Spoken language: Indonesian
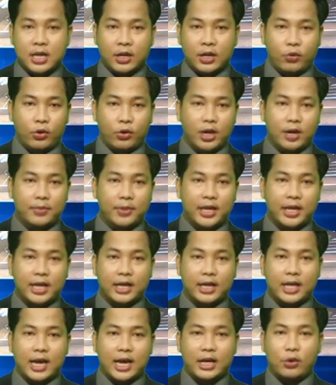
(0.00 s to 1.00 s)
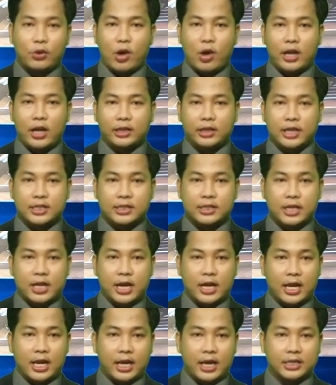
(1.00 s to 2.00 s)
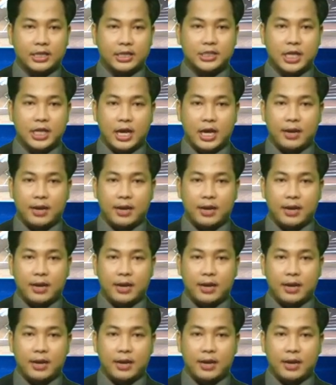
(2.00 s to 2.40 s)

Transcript: Guna meningkatkan kualitas tenaga kerja,